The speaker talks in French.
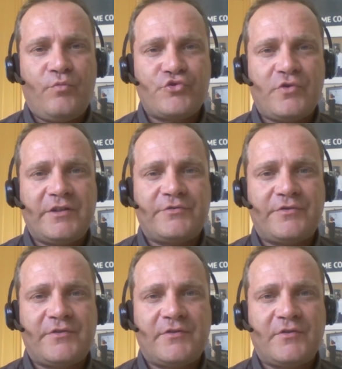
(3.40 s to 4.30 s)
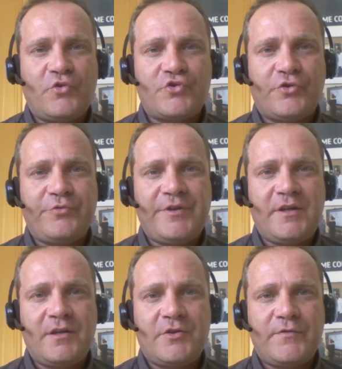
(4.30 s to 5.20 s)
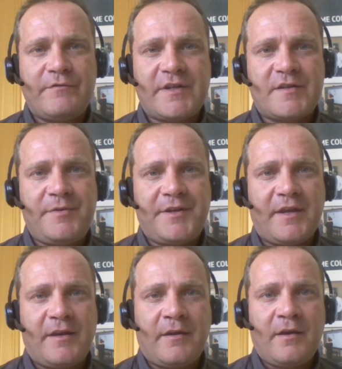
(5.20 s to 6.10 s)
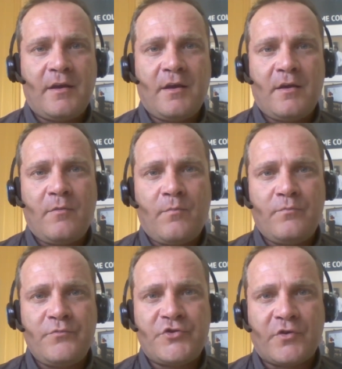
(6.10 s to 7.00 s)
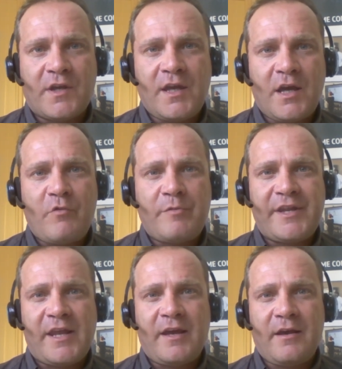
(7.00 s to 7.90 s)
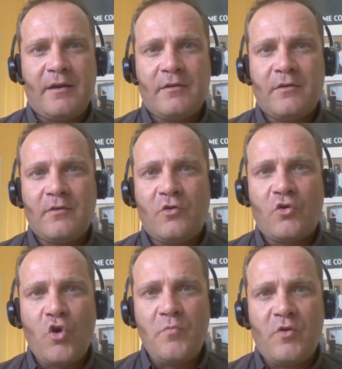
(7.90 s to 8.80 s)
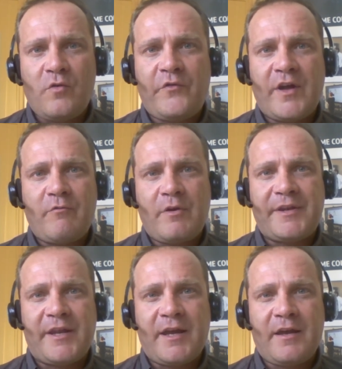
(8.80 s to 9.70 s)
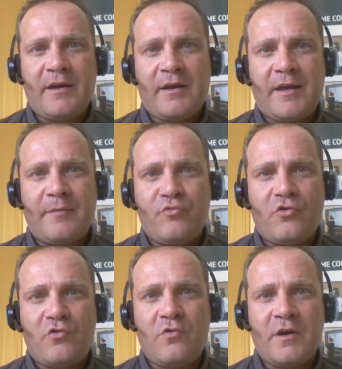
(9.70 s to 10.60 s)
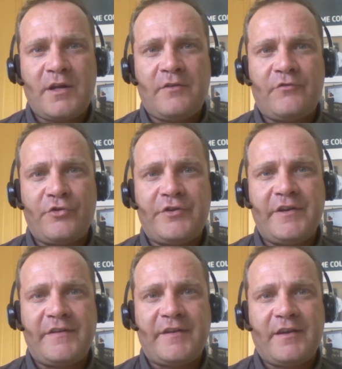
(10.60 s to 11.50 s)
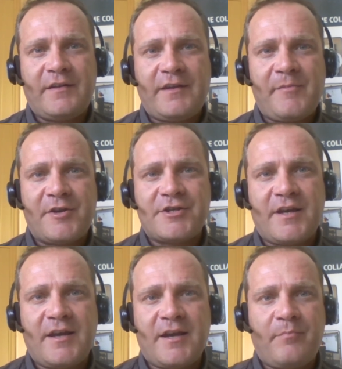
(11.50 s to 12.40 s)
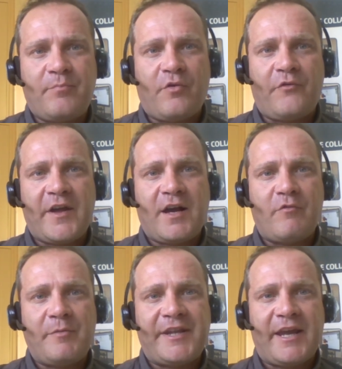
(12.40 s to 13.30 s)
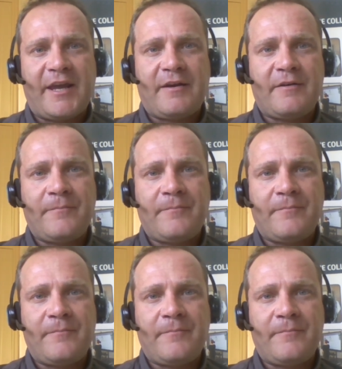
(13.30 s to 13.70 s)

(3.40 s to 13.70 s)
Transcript: Bonjour à tous, aujourd'hui je vais vous expliquer ce qu'est un webinaire, comment on fait un webinaire et pourquoi il faut utiliser Tamashare pour faire un webinaire.